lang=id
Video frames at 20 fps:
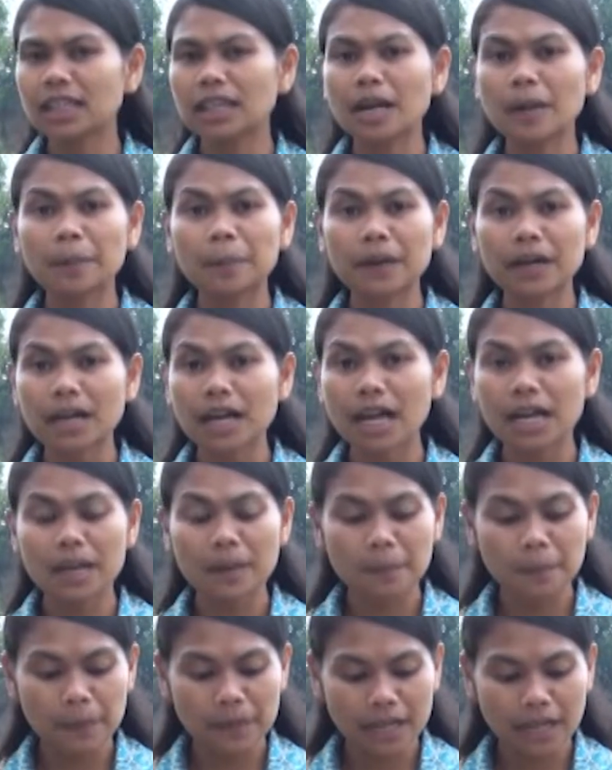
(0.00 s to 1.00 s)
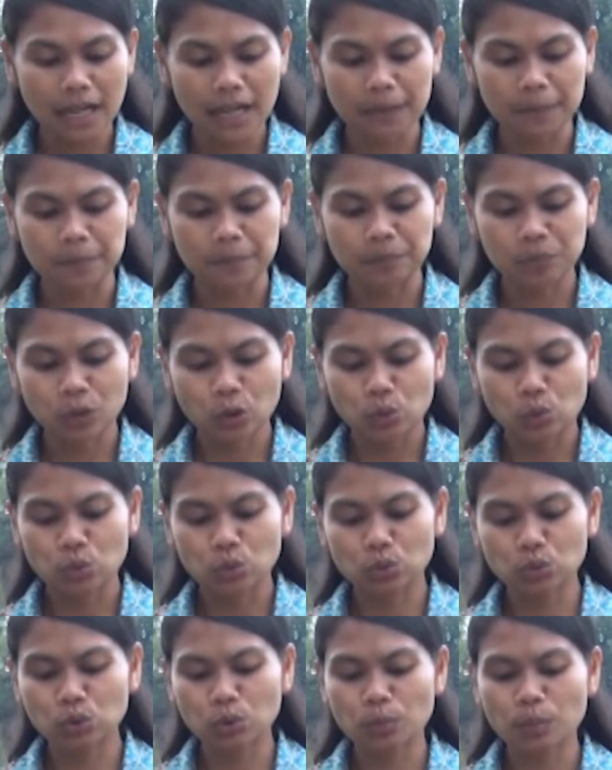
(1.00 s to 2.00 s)
tidak pernah impikan
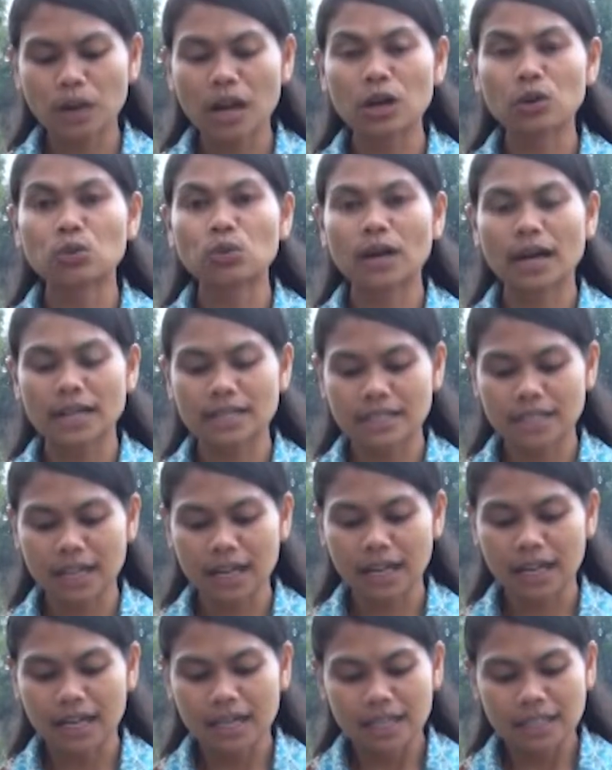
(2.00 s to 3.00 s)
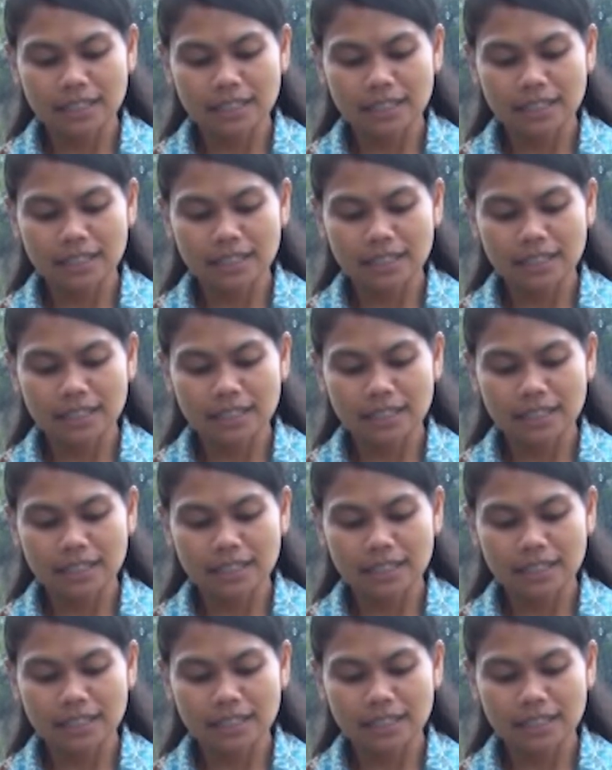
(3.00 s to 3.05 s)
untuk melakukannya.